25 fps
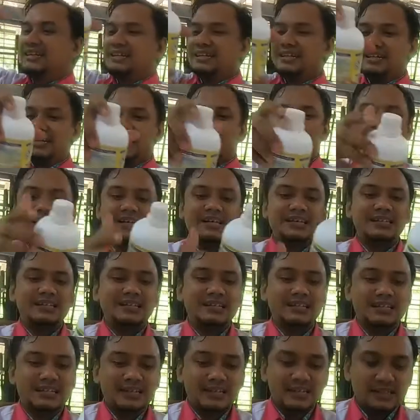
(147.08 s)
Ya.
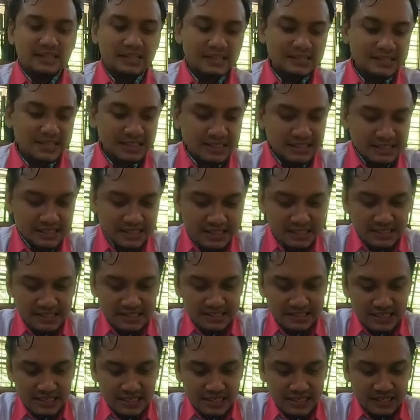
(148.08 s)
Di sininya
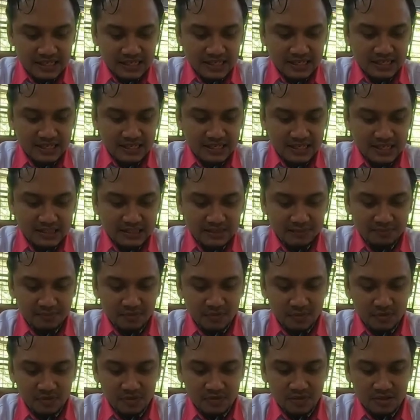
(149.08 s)
disarankan adalah 10
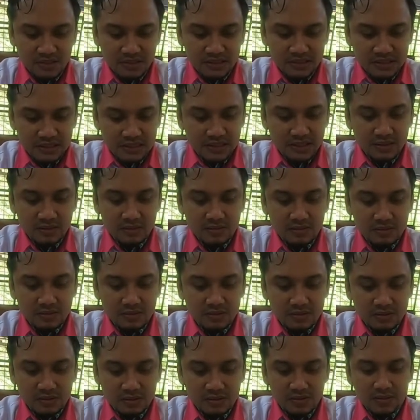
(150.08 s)
liter
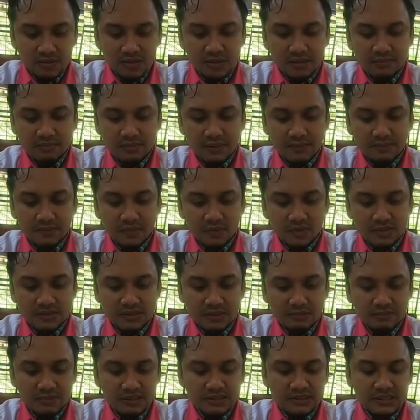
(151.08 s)
untuk 50
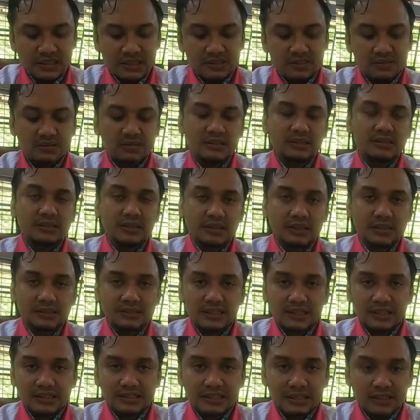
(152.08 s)
sampai 100 liter.
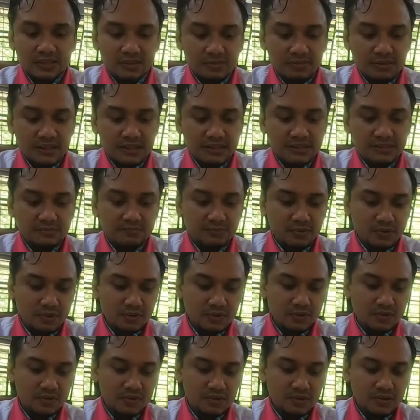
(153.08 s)
Jadi 1 banding
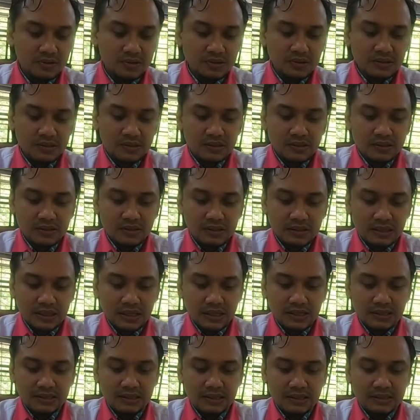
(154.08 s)
10.
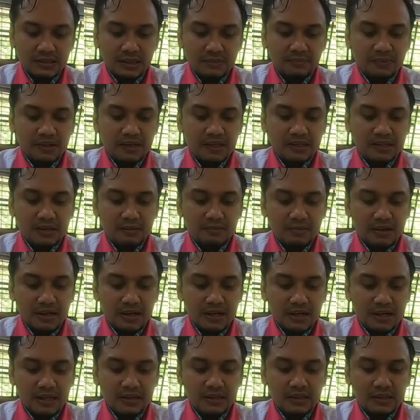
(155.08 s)
Ya, tetapi
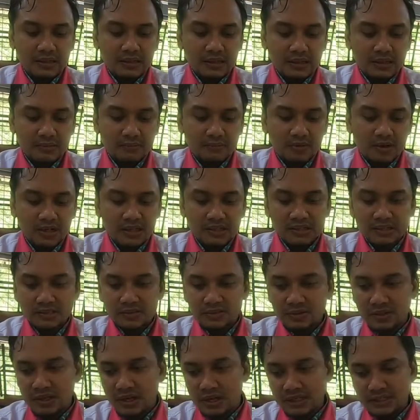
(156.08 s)
ditambahkan e, molase
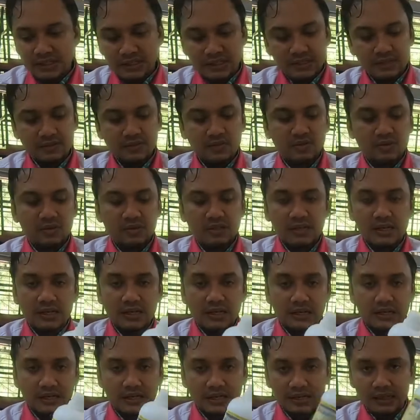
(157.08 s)
juga. Jadi untuk yang
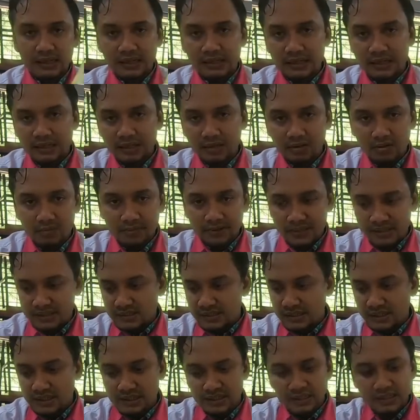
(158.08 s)
ini yang
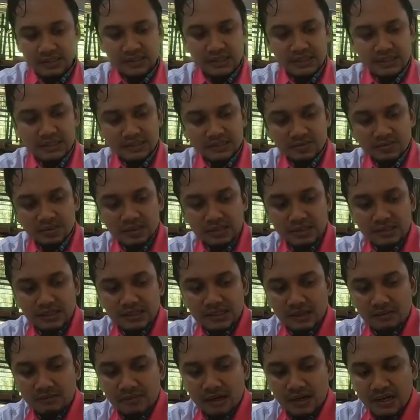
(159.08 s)
komersil ini tadi sudah saya
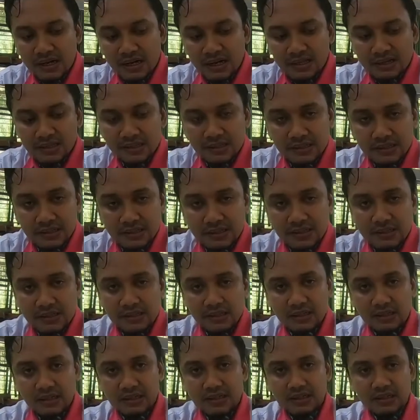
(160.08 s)
tambahkan
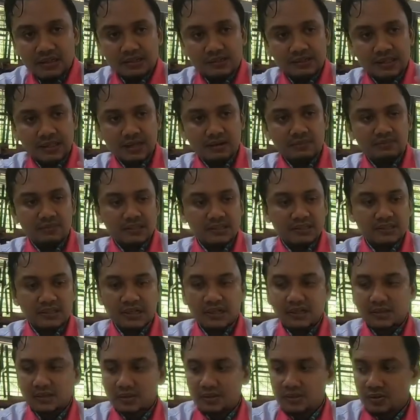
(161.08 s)
e, saya ambil
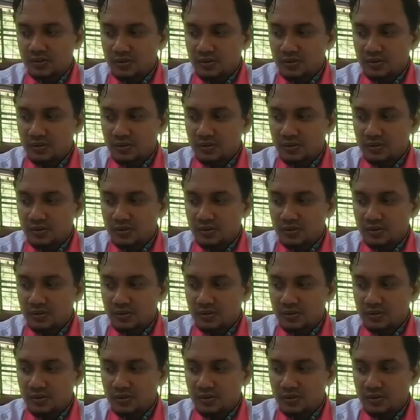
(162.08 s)
100